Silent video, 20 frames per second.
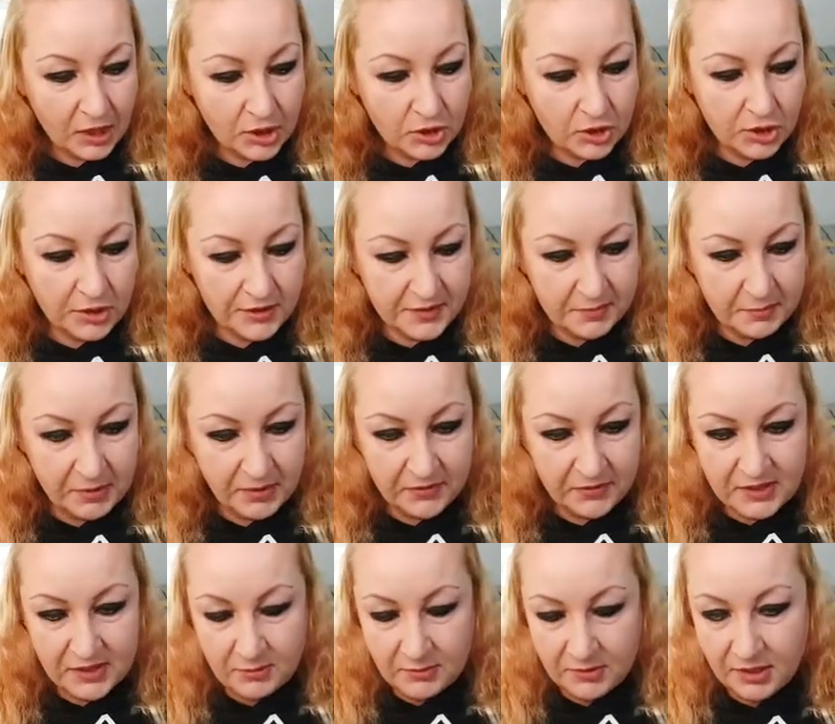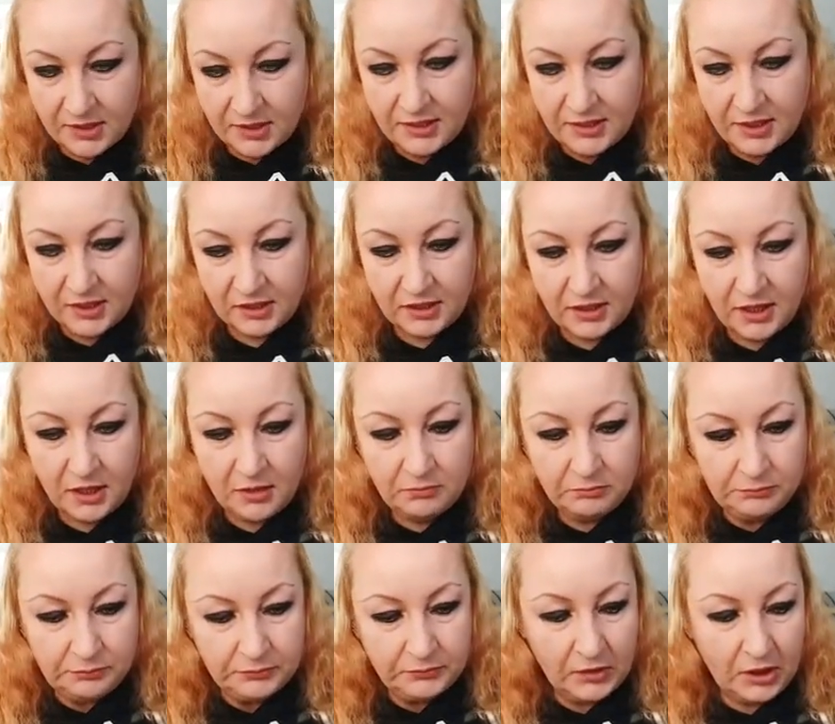Czyli sprawdzamy energię
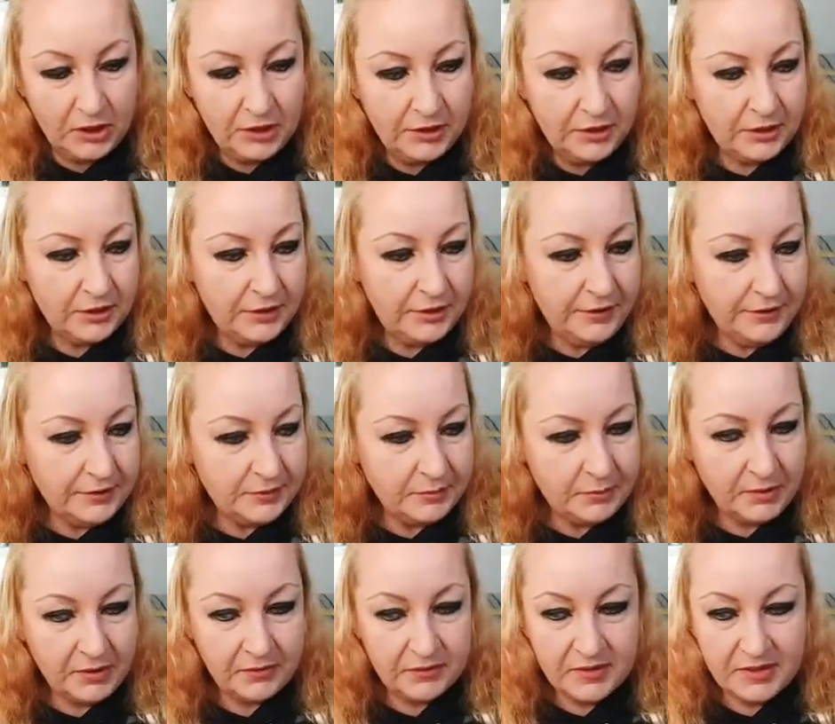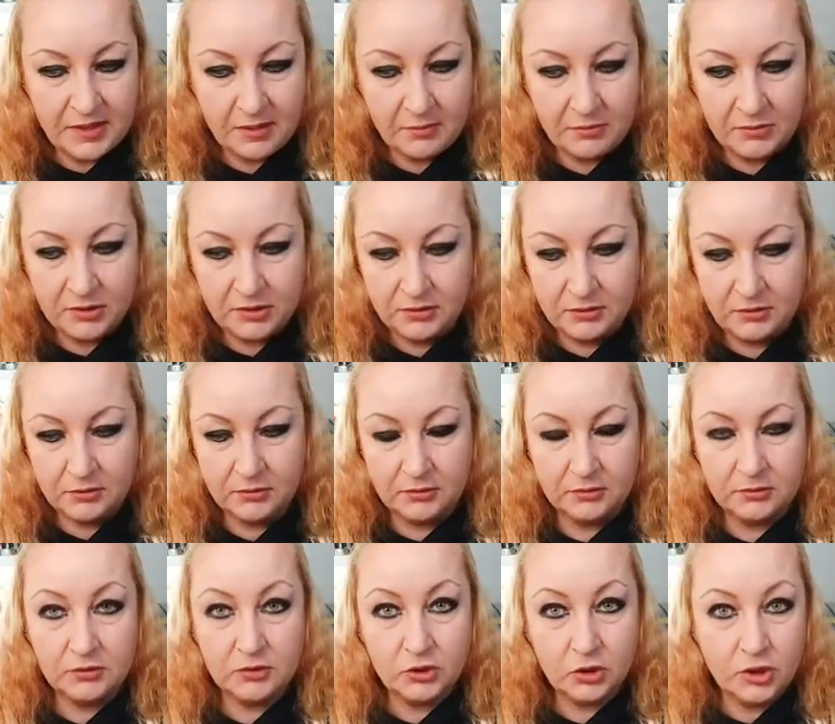y, i sprawdzamy,
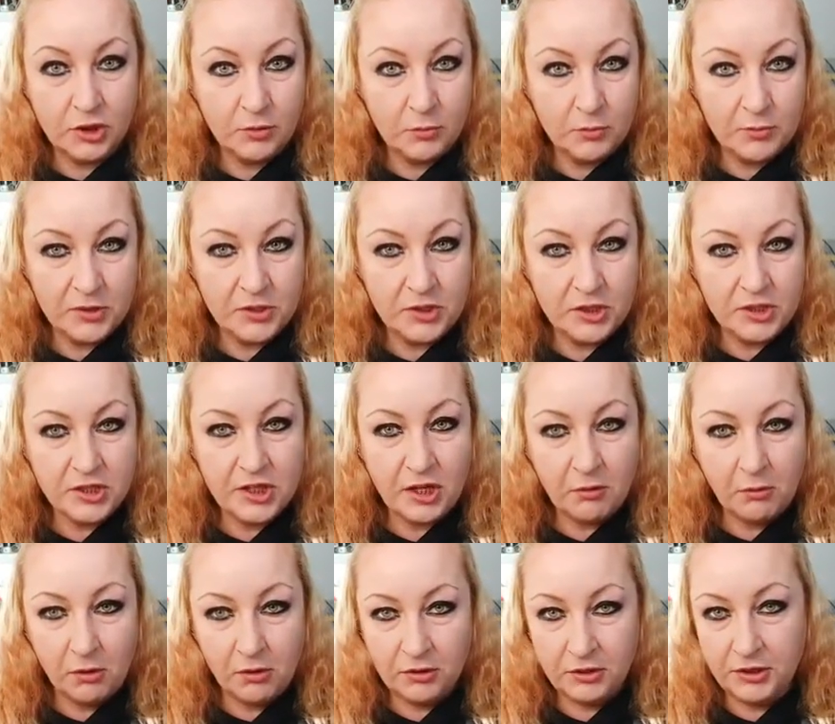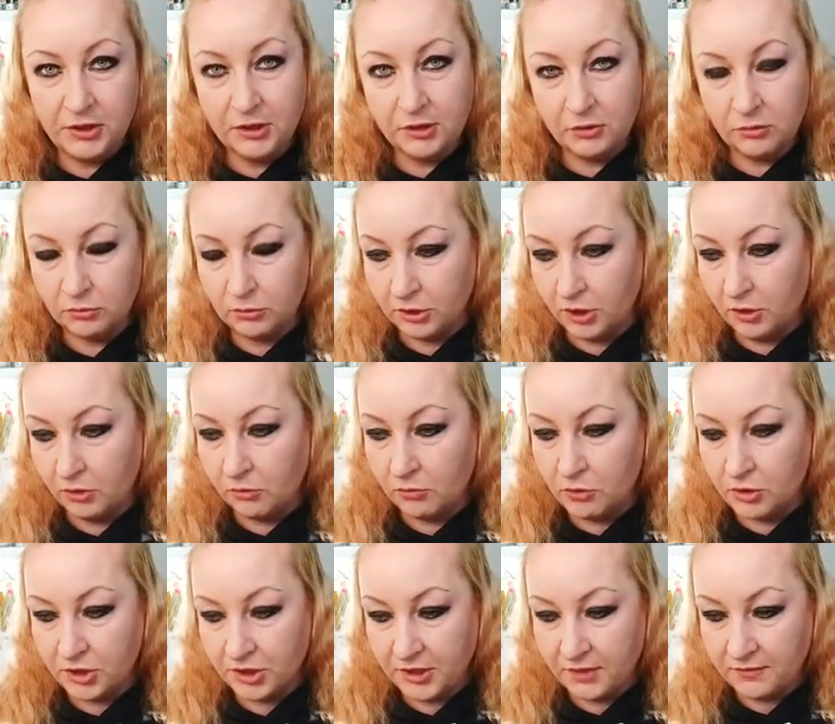co się będzie działo i krótkie
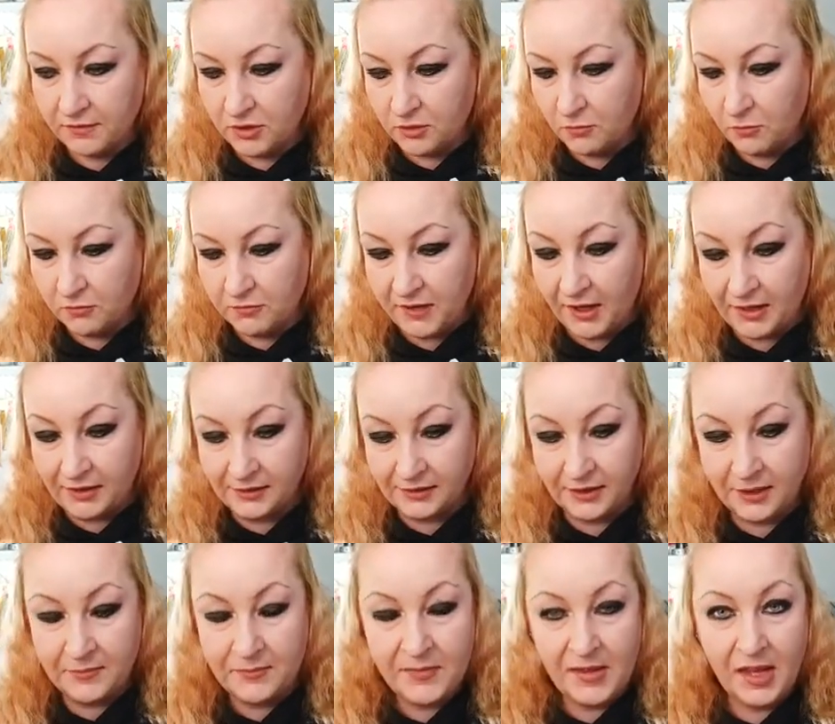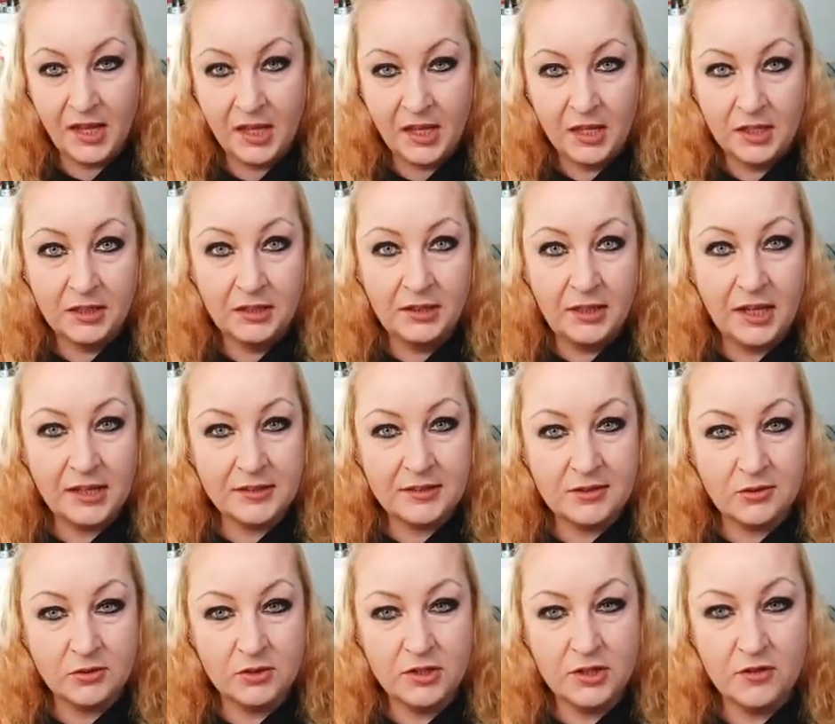ogłoszenia wiedźmofialne. Jak co
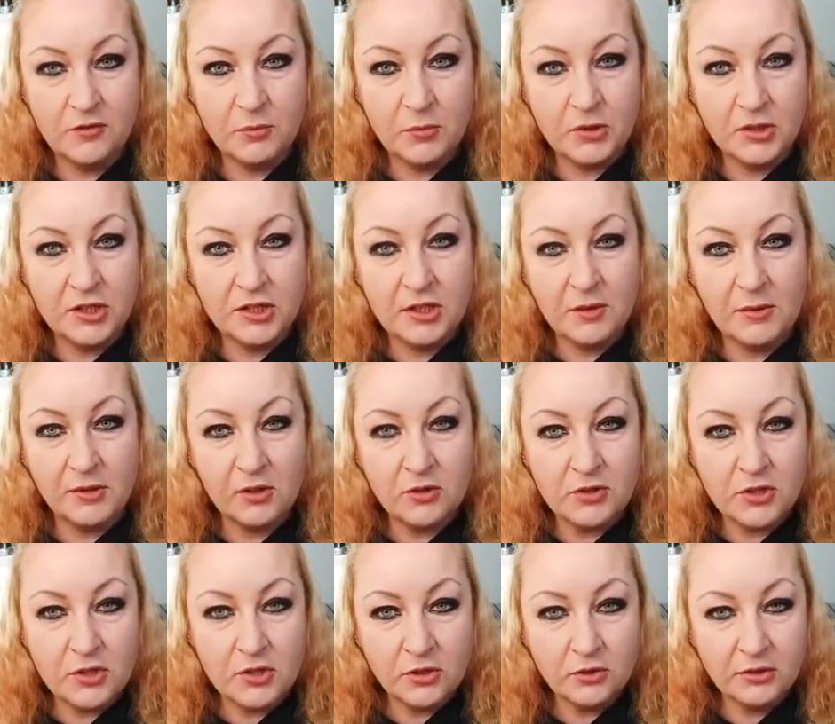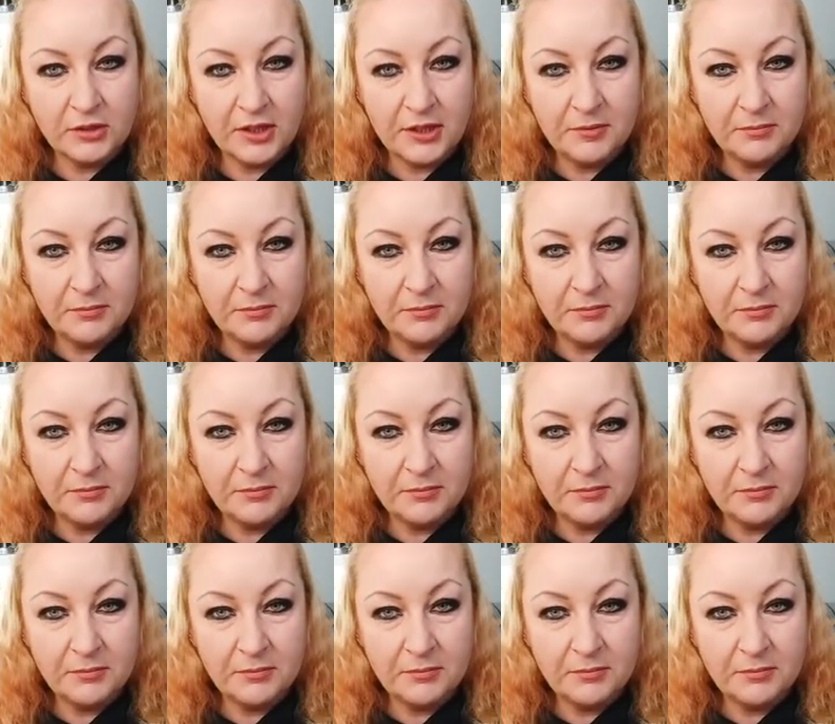tydzień w poniedziałek o 10.